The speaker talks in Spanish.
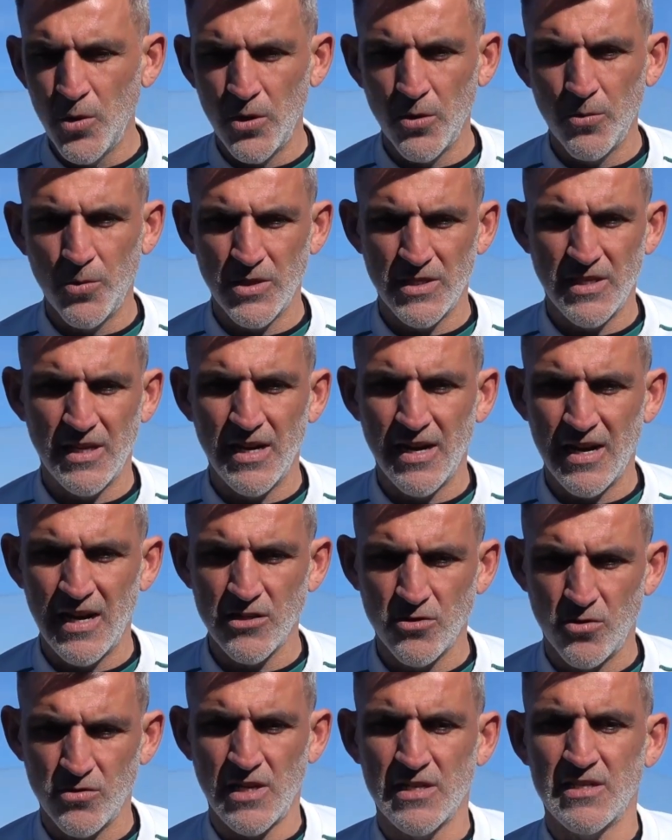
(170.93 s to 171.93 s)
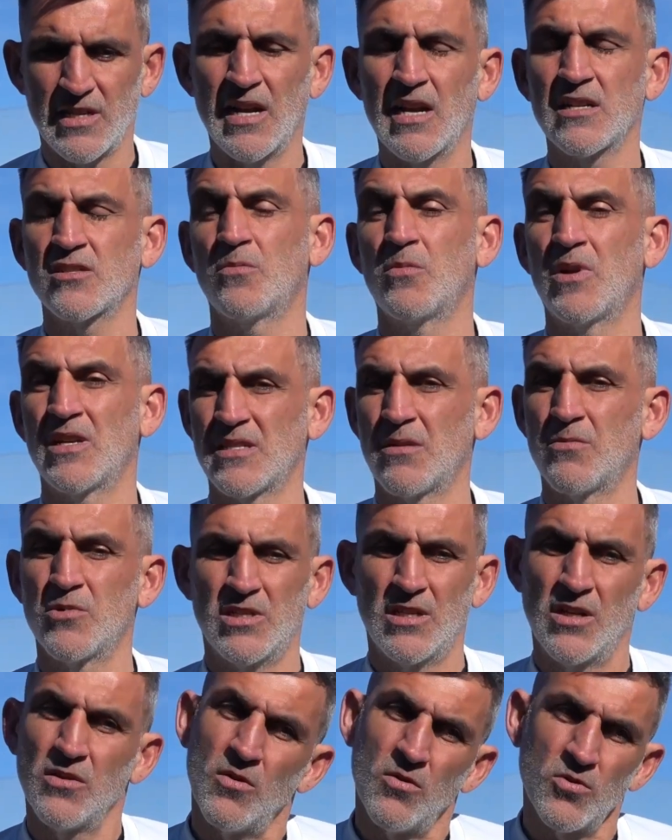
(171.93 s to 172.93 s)
bueno, pues tener las cosas claras como las estamos
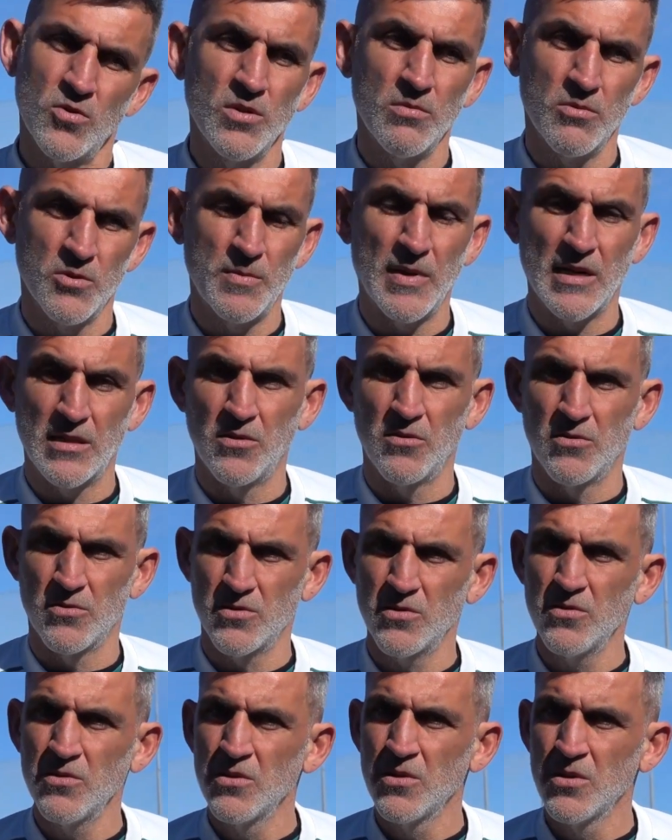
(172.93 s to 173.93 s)
teniendo en los últimos partidos. ¿no?